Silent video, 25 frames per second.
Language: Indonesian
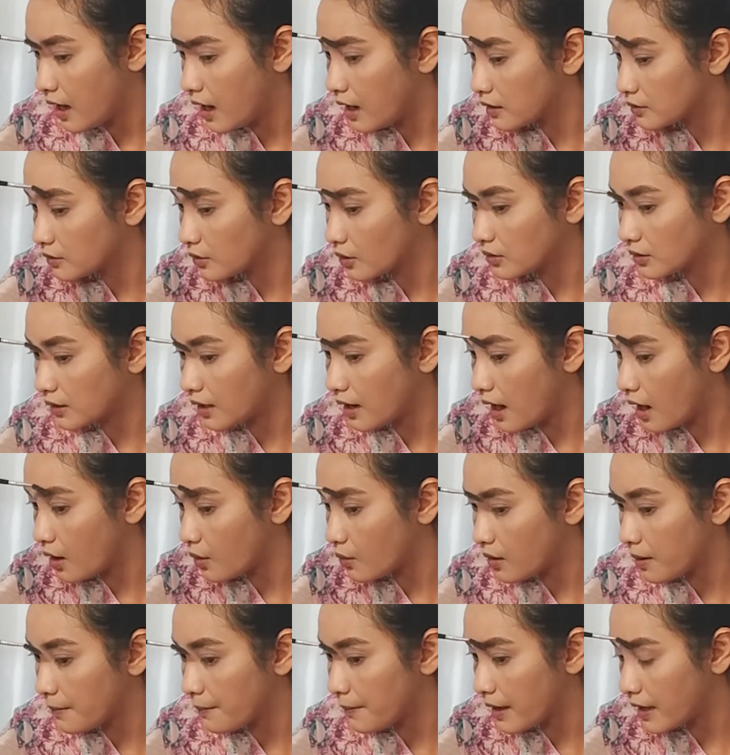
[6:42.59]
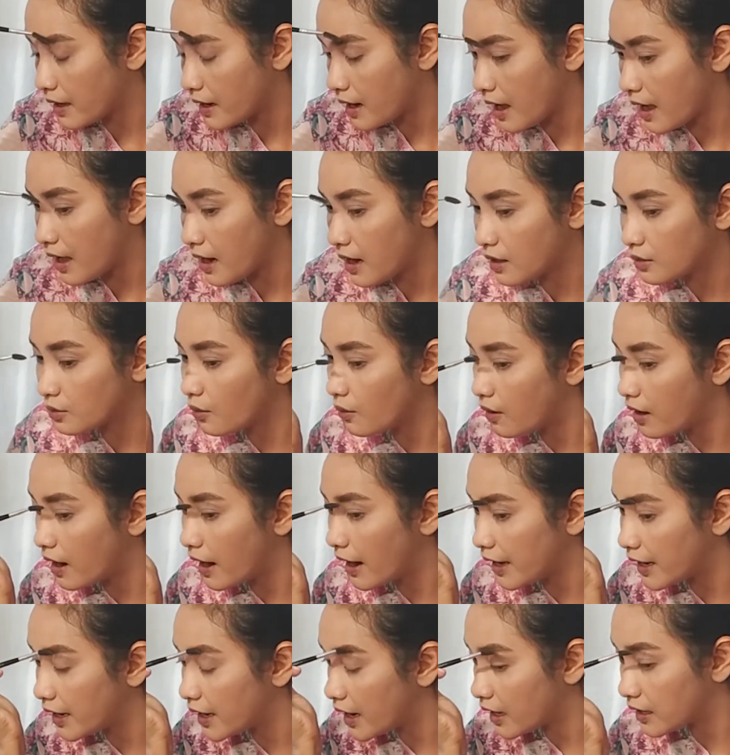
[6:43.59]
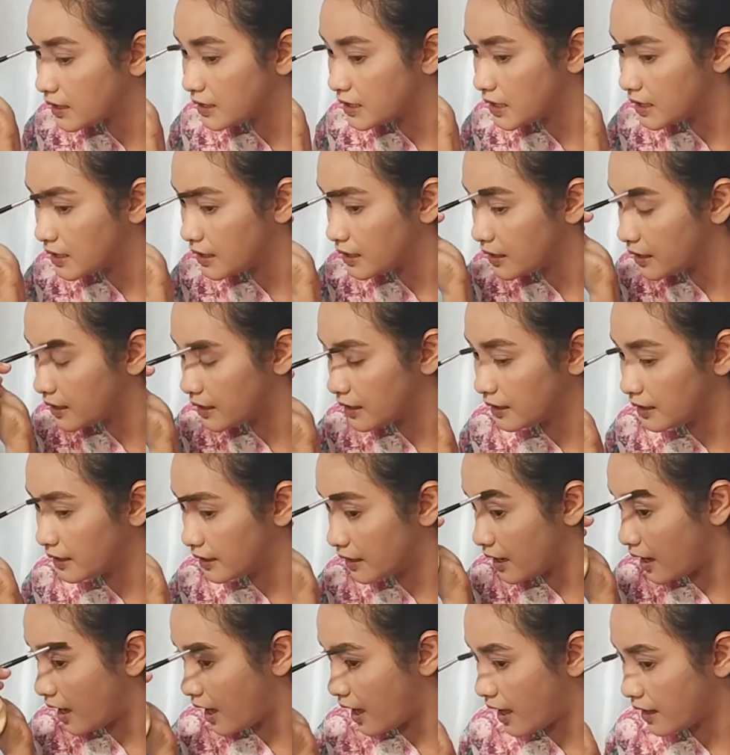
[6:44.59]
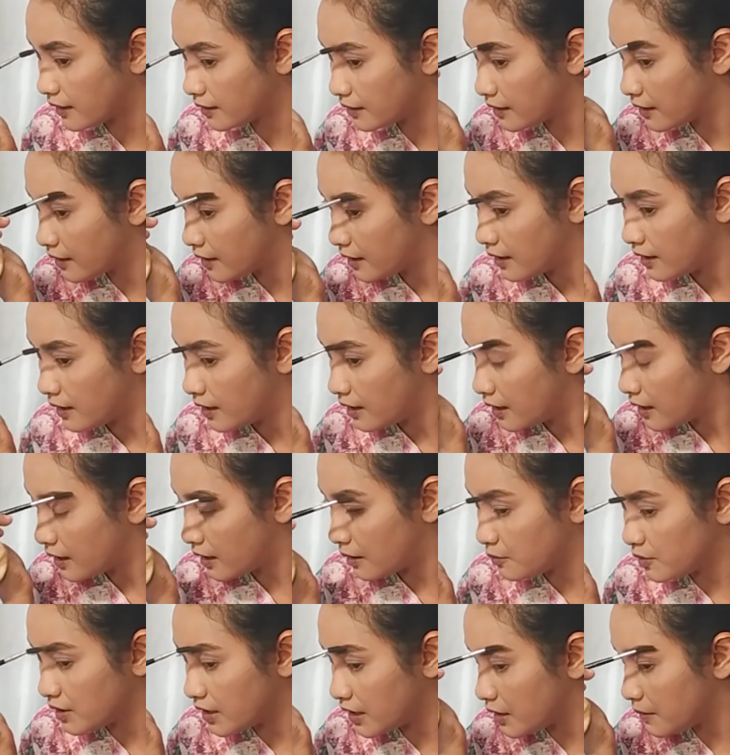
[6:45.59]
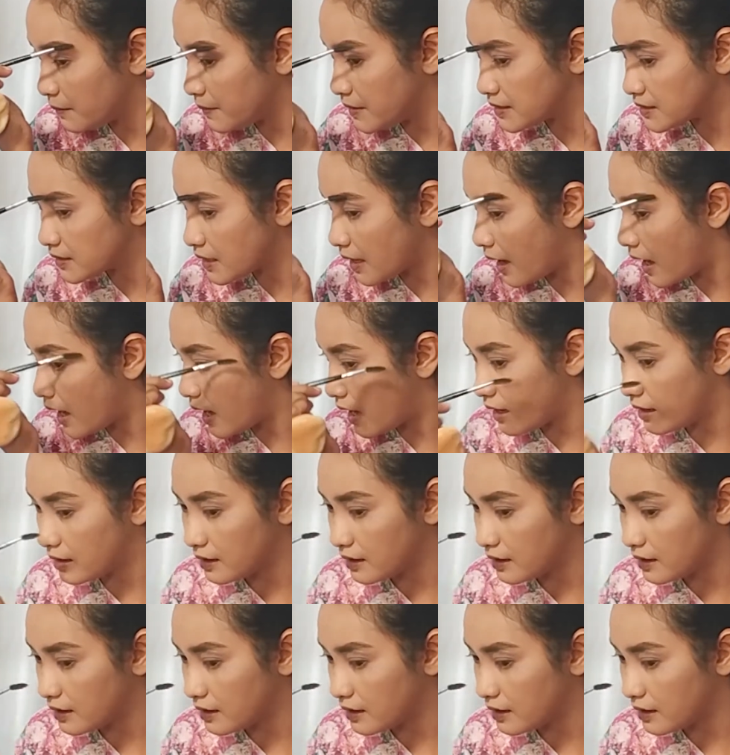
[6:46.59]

atau terlalu kemerahan atau nggak enak dilihat kamu jadi bisa